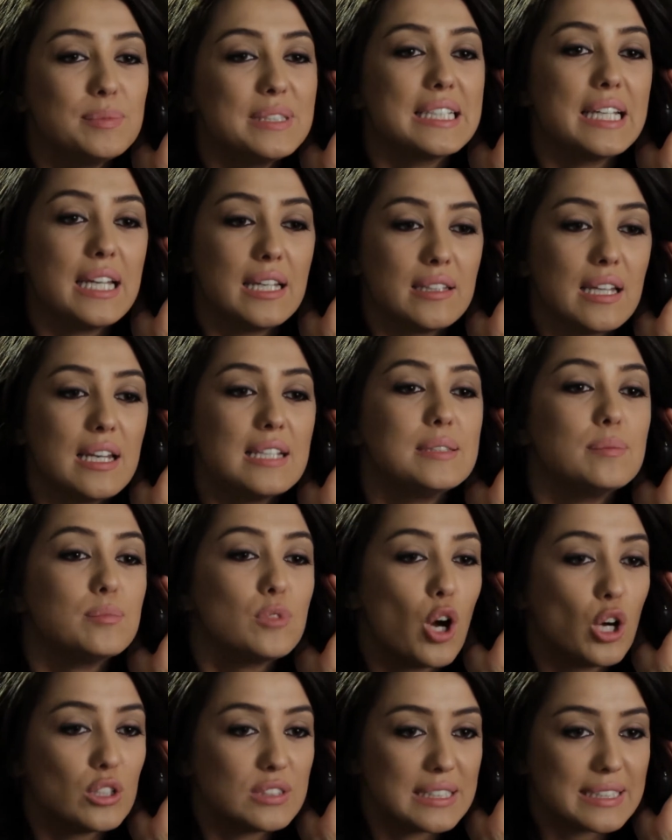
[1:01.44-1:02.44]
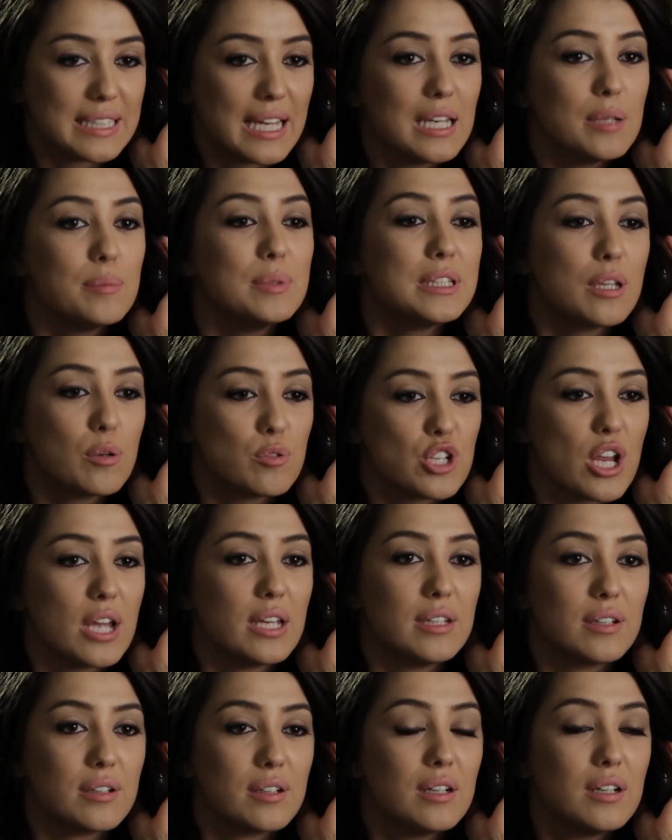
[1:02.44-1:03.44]
تيجي هنا لازم تقعد تتكلم انت
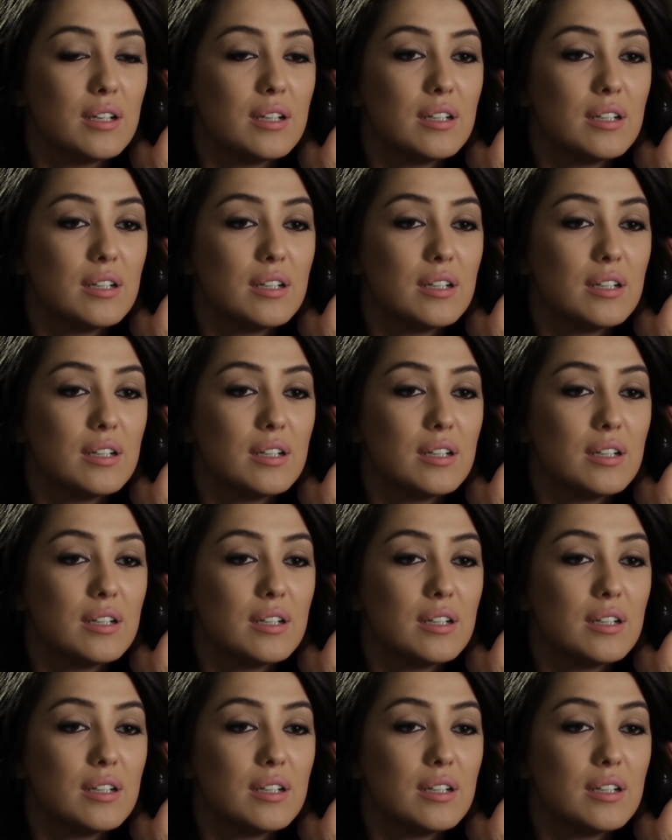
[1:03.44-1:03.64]
وشهير